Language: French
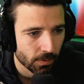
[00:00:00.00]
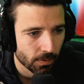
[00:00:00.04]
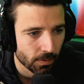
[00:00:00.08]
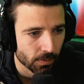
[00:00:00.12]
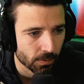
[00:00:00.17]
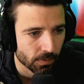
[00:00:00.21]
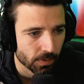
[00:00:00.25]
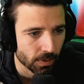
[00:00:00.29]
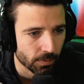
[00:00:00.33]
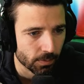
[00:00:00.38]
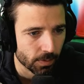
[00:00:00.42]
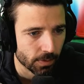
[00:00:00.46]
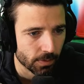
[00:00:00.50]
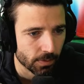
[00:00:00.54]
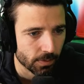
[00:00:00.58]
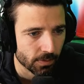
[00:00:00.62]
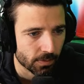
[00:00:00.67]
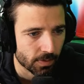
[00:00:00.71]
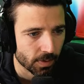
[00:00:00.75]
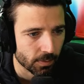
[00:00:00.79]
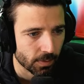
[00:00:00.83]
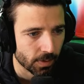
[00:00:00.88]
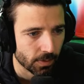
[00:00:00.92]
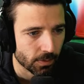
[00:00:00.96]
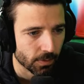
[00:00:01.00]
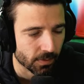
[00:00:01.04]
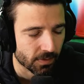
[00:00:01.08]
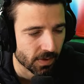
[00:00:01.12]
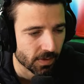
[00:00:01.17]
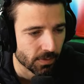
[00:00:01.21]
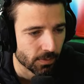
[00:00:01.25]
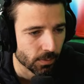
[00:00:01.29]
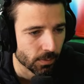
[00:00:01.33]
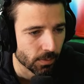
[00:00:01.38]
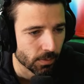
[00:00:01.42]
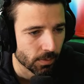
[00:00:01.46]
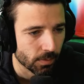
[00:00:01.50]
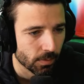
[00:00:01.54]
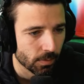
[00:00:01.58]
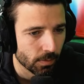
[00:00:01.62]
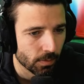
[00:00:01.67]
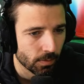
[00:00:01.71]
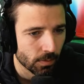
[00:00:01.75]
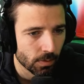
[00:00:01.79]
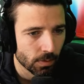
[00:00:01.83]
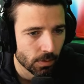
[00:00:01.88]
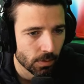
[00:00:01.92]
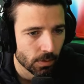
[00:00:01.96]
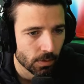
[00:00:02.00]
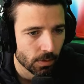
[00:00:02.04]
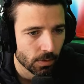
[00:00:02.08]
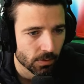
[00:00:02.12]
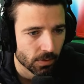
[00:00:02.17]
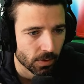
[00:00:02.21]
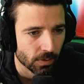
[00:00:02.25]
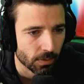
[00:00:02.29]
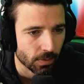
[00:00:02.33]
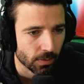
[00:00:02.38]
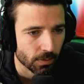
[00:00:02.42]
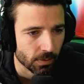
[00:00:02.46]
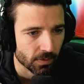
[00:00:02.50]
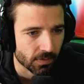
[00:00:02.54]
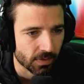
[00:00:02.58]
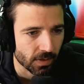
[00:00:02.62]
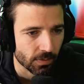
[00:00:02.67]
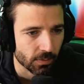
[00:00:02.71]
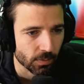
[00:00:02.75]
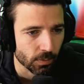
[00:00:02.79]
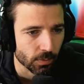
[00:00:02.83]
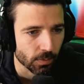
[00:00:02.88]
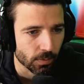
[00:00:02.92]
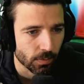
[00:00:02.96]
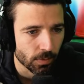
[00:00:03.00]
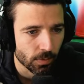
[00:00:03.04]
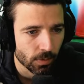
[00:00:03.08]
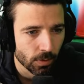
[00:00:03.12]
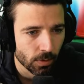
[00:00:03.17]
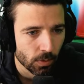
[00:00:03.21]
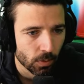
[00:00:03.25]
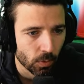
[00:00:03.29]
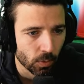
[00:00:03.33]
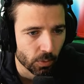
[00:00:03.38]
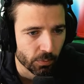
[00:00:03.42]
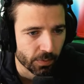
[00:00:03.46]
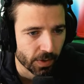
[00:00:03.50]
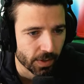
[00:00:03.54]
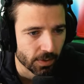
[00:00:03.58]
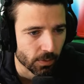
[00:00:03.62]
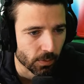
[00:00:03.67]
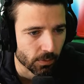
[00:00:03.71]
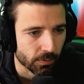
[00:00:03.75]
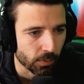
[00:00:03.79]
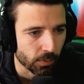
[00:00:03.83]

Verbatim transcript: Ça doit, être dans, ça doit être dans cette zone. Ça doit être dans cette zone. On devrait être dans ce